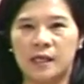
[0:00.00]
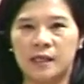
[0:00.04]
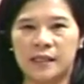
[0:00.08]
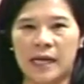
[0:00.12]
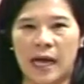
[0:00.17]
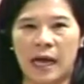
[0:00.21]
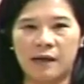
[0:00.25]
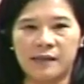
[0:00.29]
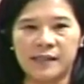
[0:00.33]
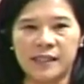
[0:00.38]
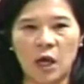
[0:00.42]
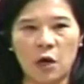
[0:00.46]

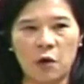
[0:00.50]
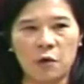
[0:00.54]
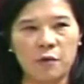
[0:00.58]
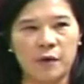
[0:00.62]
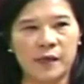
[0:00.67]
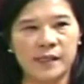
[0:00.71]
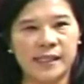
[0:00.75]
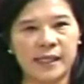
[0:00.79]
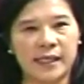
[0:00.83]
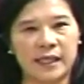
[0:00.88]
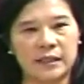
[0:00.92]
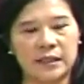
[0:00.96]
然后透
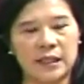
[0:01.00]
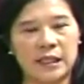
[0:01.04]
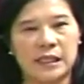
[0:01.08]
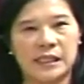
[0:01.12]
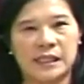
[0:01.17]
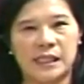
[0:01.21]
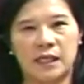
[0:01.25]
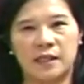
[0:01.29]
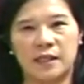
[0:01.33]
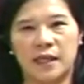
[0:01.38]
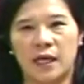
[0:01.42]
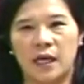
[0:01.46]
过这个
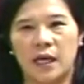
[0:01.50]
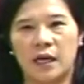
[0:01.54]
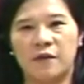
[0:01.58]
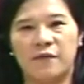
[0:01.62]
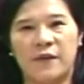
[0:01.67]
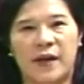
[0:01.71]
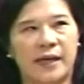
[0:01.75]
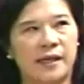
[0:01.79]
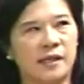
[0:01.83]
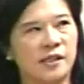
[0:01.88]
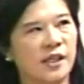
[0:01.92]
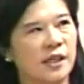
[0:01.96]
听证的合
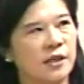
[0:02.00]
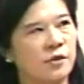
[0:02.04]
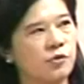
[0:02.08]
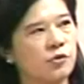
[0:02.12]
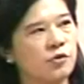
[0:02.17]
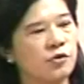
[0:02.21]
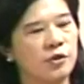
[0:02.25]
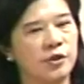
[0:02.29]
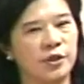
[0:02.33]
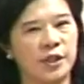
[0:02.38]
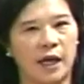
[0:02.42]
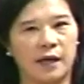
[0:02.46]
法的程
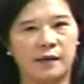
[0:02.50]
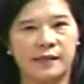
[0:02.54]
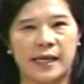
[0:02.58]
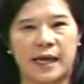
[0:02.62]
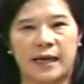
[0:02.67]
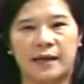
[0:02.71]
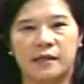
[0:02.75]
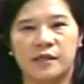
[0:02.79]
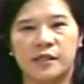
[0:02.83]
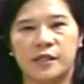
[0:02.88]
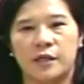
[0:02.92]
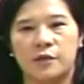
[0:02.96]
序、调
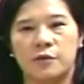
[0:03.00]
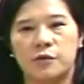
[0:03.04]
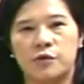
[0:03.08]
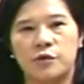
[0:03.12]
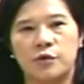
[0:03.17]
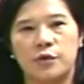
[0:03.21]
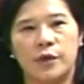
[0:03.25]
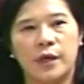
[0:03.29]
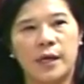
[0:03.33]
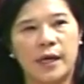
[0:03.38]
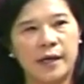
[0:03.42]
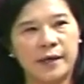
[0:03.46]
查的程
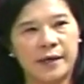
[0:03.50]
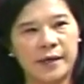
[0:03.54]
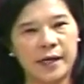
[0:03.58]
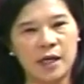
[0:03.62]
序，